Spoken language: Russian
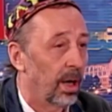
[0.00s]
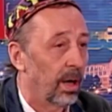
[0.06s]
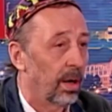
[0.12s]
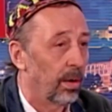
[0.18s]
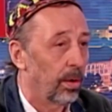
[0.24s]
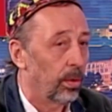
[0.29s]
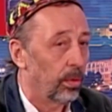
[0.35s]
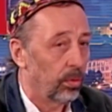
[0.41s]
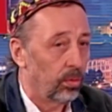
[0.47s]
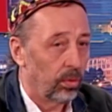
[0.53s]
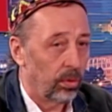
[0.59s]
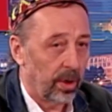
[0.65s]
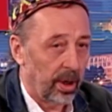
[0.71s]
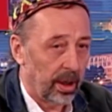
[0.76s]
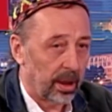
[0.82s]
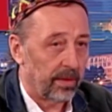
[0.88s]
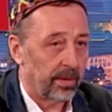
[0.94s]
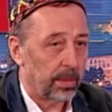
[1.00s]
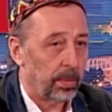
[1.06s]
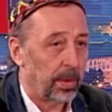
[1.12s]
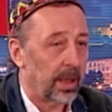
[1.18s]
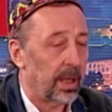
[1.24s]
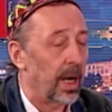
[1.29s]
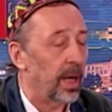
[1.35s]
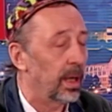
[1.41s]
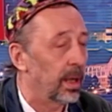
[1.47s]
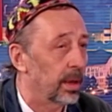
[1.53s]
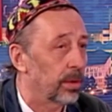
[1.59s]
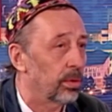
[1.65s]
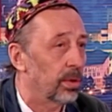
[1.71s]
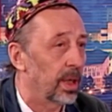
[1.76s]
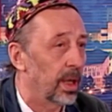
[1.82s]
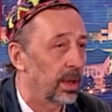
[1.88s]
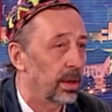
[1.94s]
у этого спектакля,
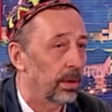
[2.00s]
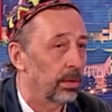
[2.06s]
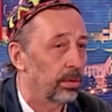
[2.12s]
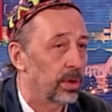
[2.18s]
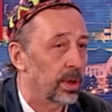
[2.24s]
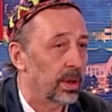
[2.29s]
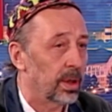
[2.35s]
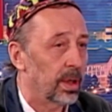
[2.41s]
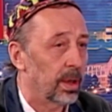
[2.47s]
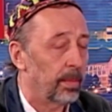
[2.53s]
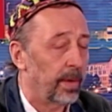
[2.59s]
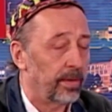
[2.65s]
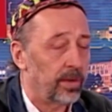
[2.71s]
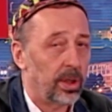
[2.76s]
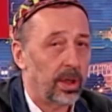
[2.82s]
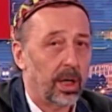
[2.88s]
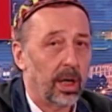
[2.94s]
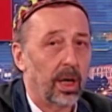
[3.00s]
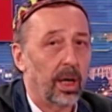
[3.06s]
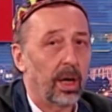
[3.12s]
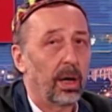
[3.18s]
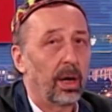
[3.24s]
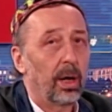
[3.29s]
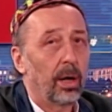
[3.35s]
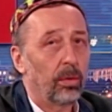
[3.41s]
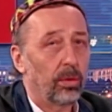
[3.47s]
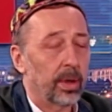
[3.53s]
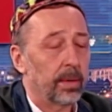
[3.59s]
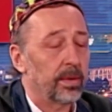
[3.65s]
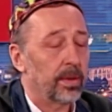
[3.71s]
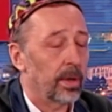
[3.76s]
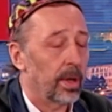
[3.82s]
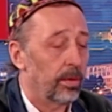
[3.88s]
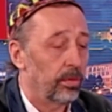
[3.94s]
который я делаю сейчас, «Гробовщика», у
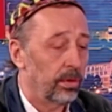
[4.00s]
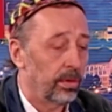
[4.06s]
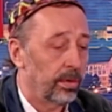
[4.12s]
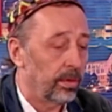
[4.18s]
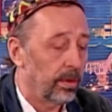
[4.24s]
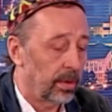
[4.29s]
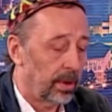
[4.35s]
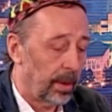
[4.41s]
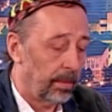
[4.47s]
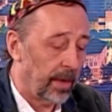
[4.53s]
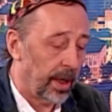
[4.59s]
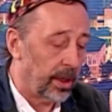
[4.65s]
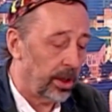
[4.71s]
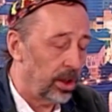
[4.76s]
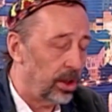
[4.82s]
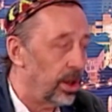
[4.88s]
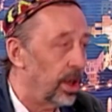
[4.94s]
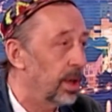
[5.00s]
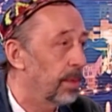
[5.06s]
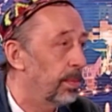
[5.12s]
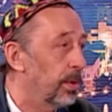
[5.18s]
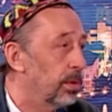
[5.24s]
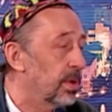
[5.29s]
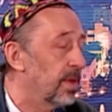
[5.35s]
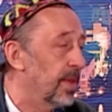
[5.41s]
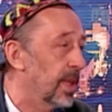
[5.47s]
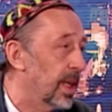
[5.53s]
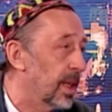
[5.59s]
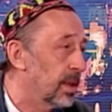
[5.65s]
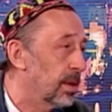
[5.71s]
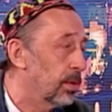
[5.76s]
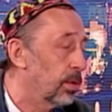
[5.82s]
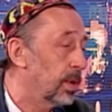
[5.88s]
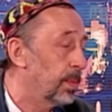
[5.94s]
«Гробовщика» у него там ограничение плюс
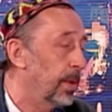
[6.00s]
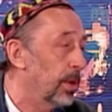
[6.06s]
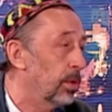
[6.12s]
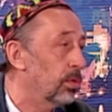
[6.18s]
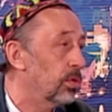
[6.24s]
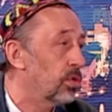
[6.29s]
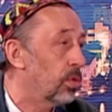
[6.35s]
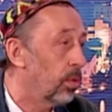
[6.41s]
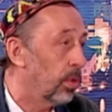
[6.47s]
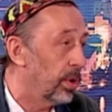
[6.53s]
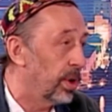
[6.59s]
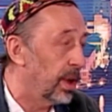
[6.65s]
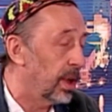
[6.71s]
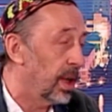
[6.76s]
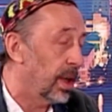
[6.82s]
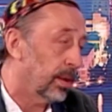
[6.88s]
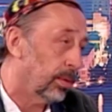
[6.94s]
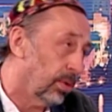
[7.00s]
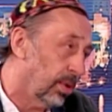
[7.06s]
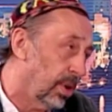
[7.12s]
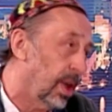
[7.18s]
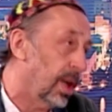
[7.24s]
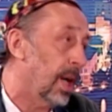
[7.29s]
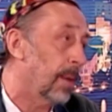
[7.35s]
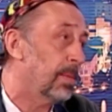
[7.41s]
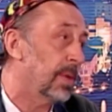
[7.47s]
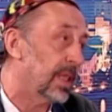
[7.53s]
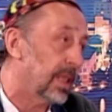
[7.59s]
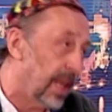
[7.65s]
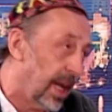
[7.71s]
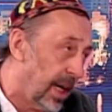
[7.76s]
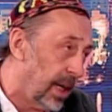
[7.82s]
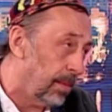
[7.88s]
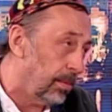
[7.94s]
12. То есть придут школьники, которые, как мы
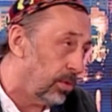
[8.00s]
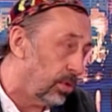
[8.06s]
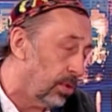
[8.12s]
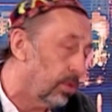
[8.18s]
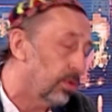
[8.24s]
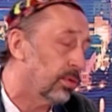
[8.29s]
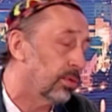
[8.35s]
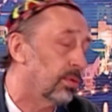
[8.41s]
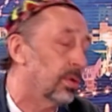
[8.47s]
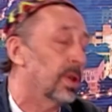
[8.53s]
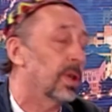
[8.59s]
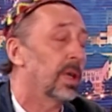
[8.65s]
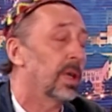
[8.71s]
знаем, что уж тут